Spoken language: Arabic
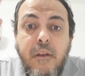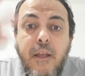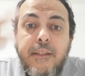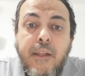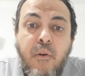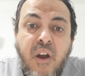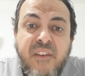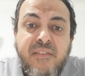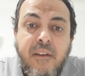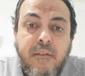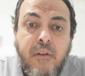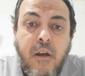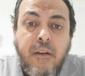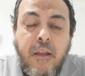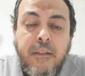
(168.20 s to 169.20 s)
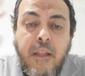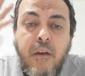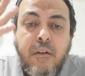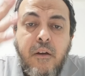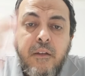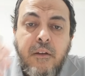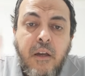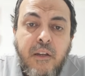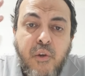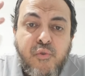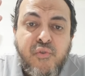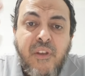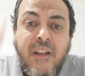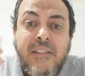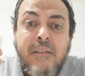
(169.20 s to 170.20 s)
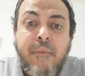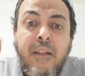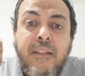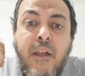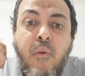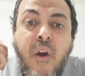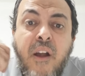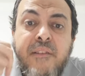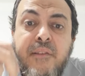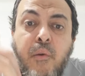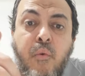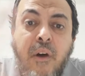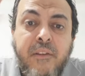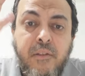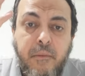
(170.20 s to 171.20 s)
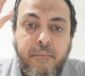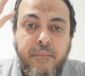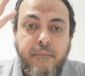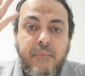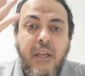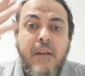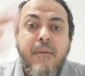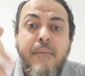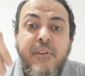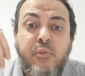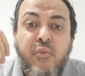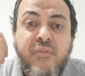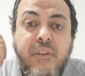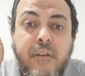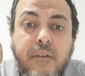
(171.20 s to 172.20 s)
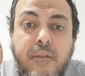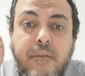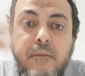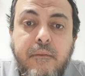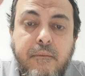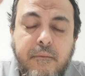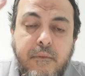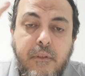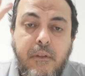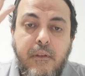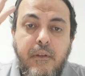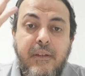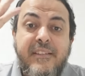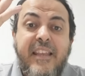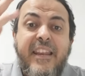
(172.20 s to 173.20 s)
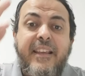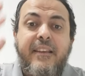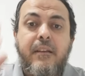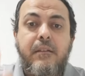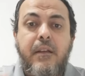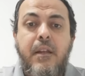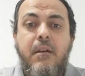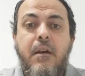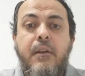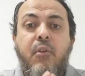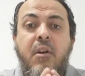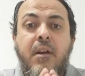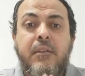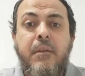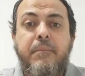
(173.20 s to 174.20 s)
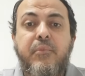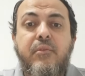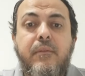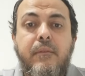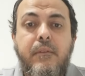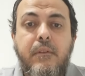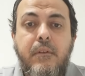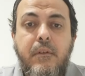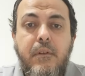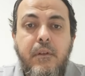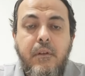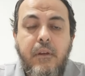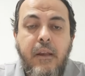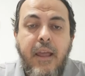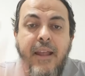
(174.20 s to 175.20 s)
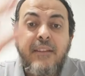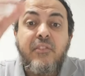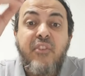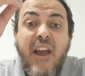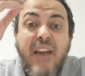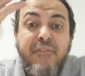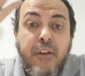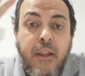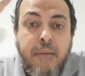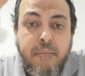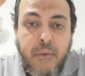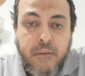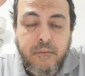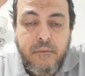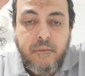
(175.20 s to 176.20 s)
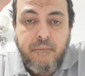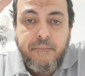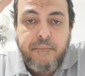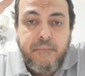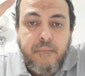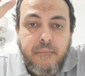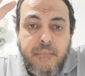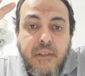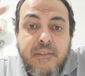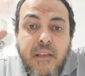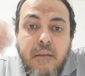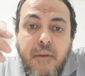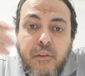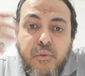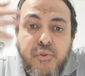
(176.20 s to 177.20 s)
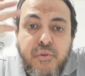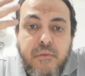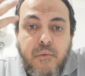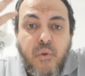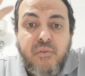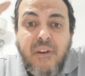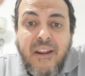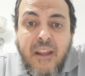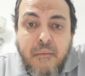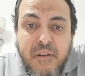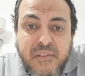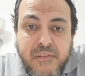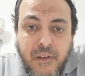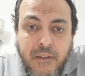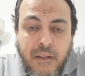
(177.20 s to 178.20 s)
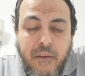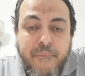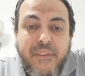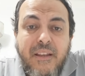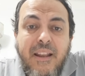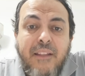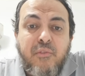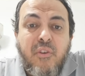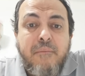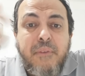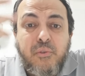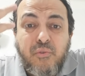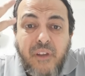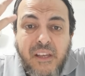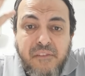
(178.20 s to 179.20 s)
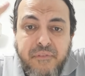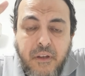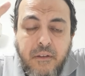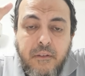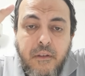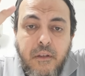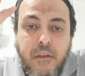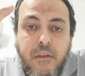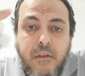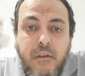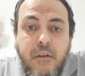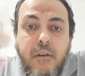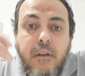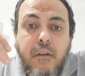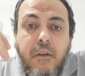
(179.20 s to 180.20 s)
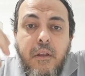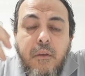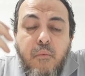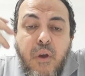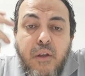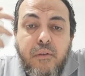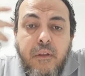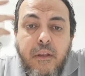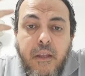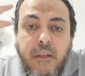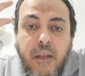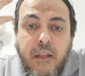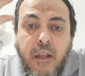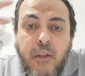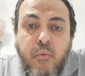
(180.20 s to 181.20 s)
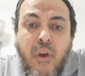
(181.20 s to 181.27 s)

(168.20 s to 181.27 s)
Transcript: الله أكثر قال الله قال قال الرسول صلى الله عليه وسلم الله أكثر وأطيب يعني مهما تكسر لذلك أنا أنا أخاطب الآن ضعاف الهمة الانسان ما عندوش قدره على العمل الصالح اللي يعني عنده همته ضعيفه اللي يعني